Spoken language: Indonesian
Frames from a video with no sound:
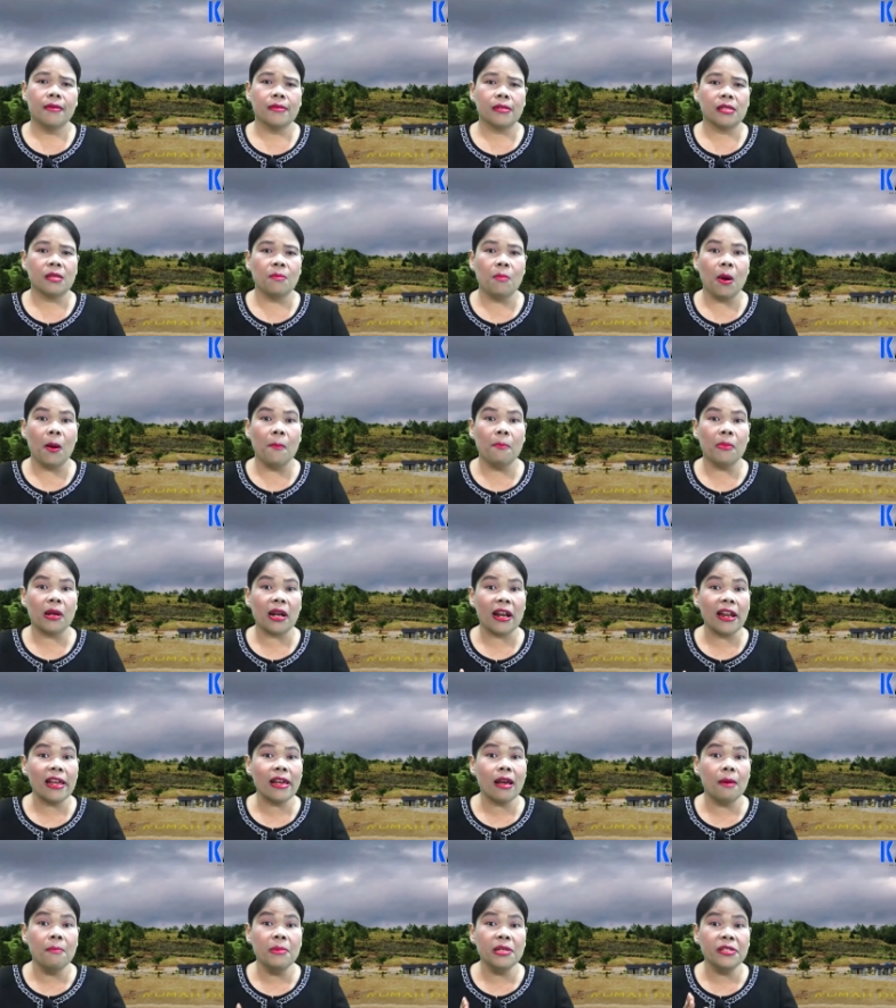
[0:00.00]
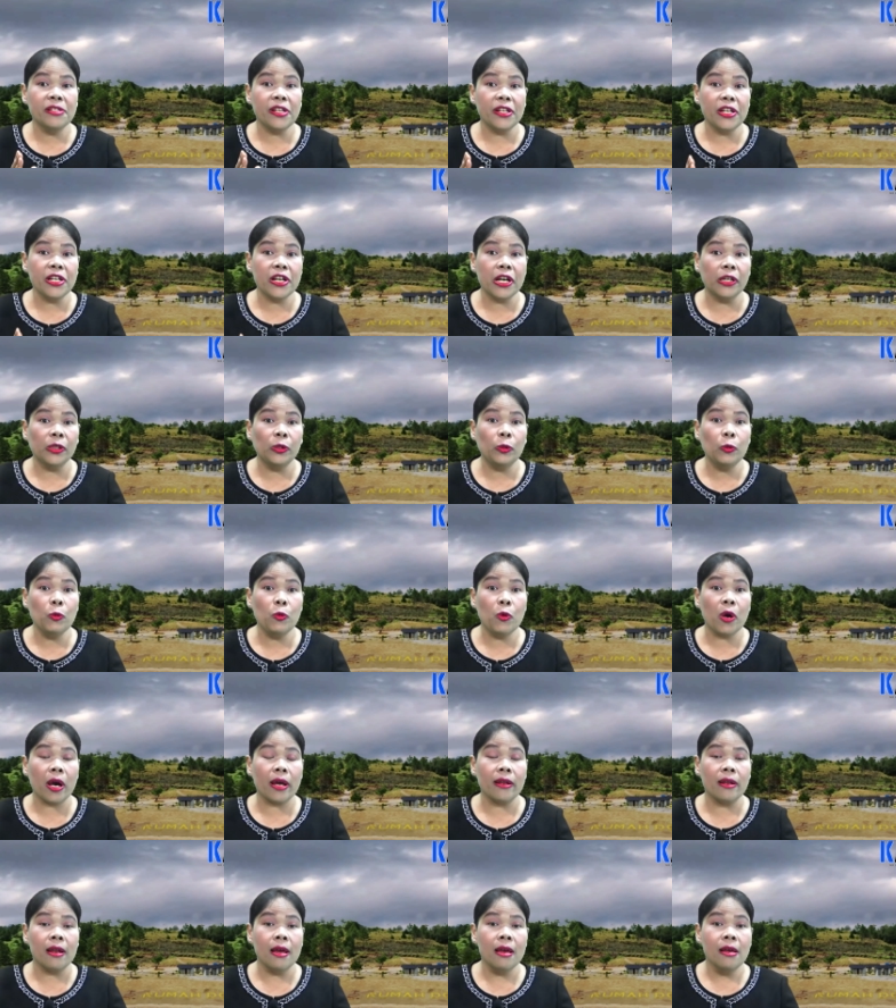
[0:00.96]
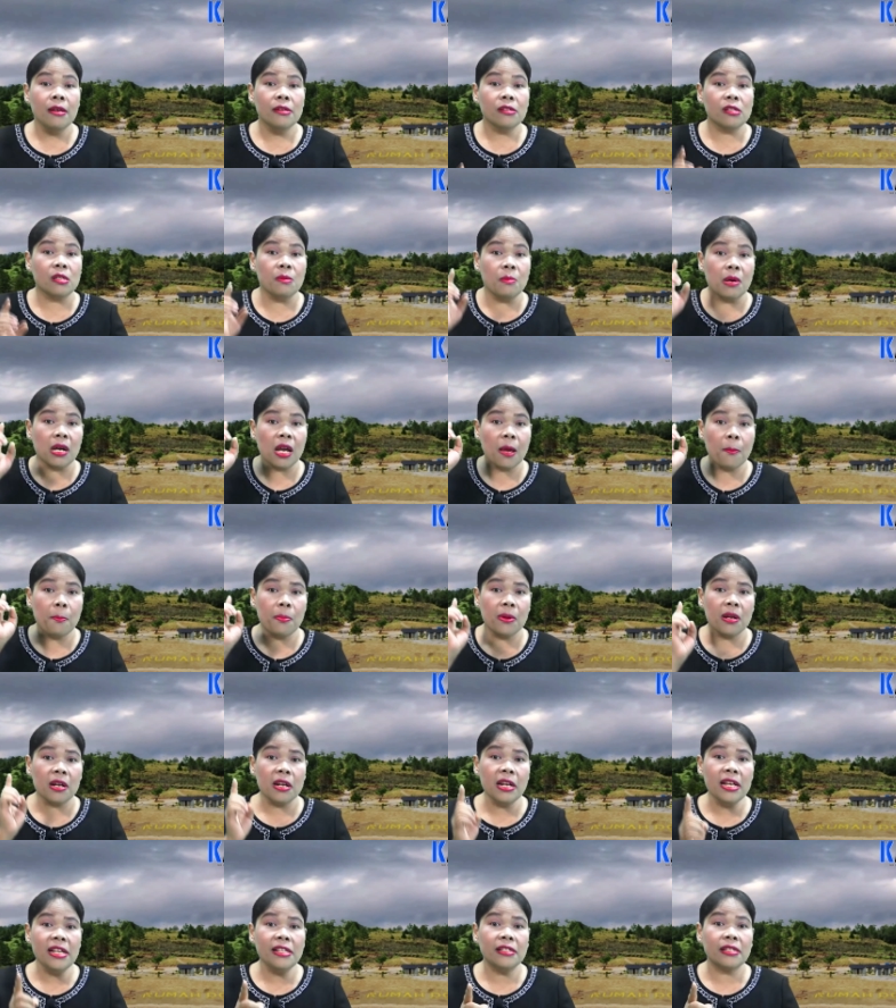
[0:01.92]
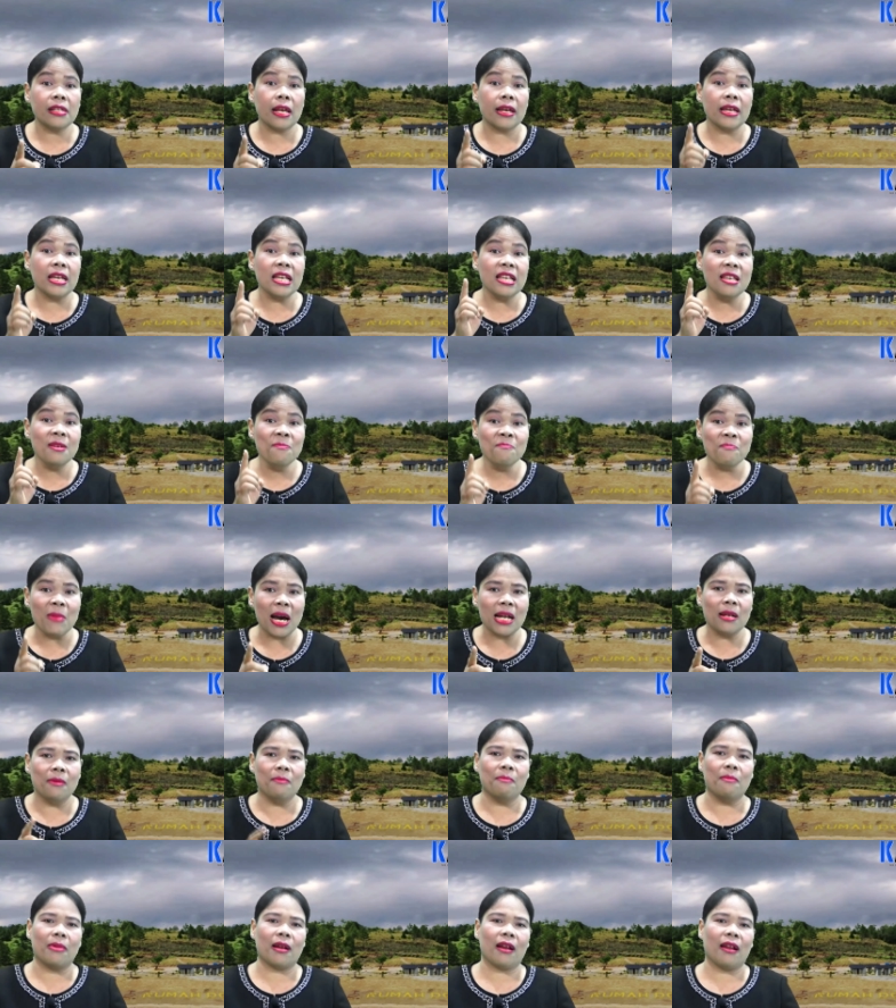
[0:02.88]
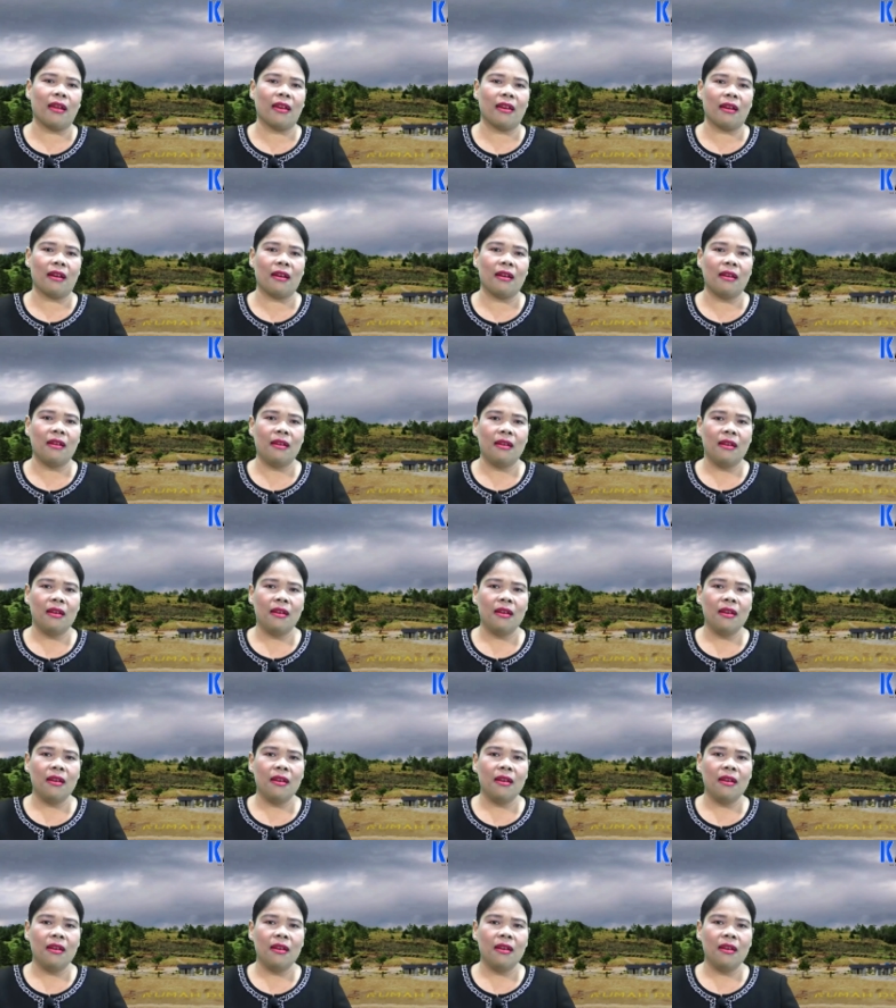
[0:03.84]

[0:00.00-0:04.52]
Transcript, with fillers: Sebab mereka menjadikan Tuhan sebagai perisai iman mereka.